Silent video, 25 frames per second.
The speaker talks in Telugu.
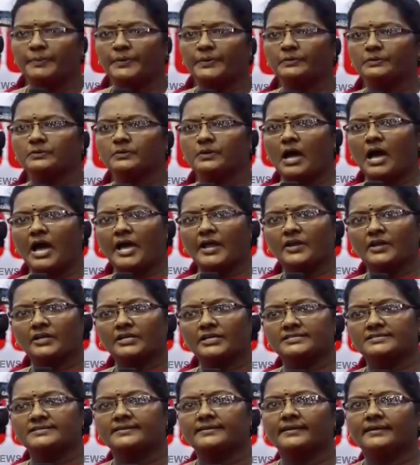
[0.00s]
ఇప్పుడు
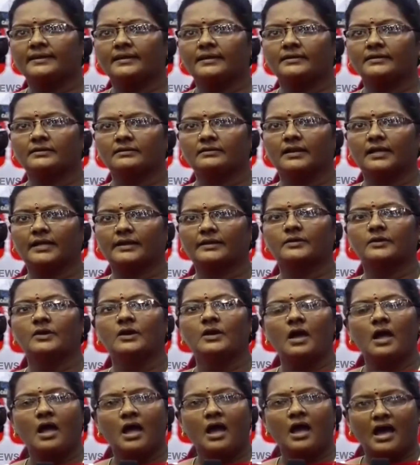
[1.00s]
ఆరోగ్యశ్రీలు అంటున్నారు
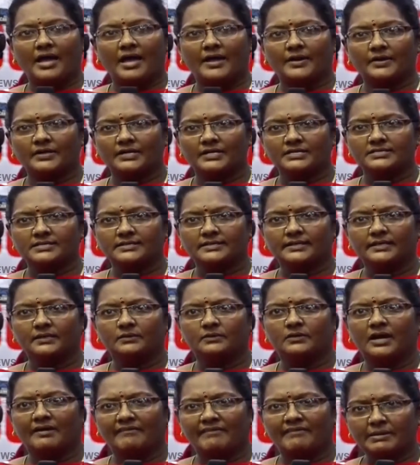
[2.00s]

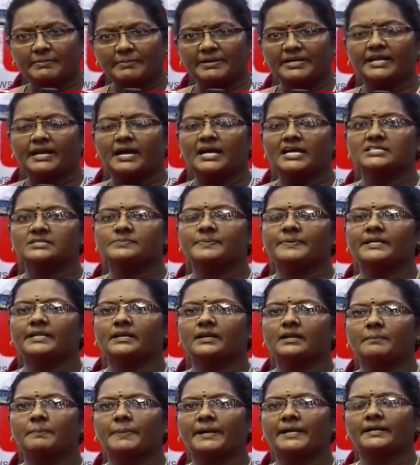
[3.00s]
ఆరోగ్యశ్రీలు గవర్నమెంట్
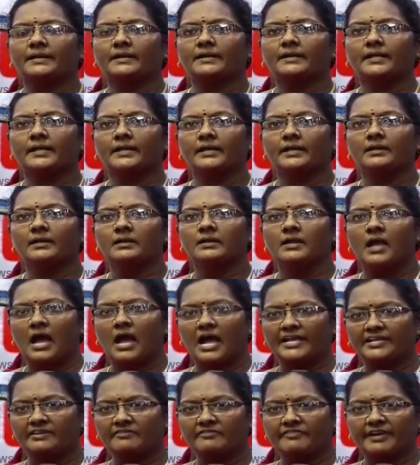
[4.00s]
హాస్పిటల్లో పెట్టండి
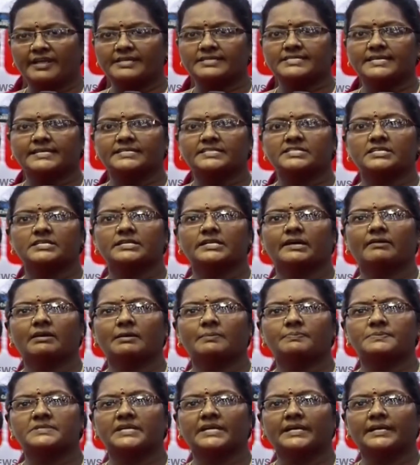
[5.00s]
ఆ ఇన్ఫ్రాస్ట్రక్చర్
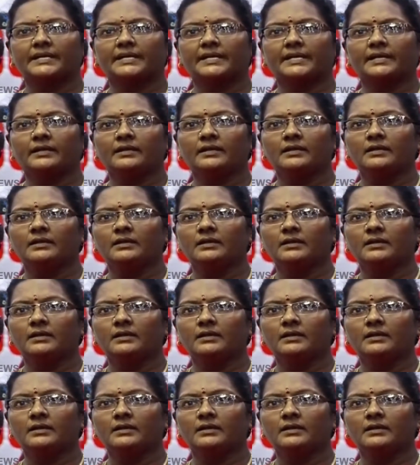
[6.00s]
డెవలప్ చేయండి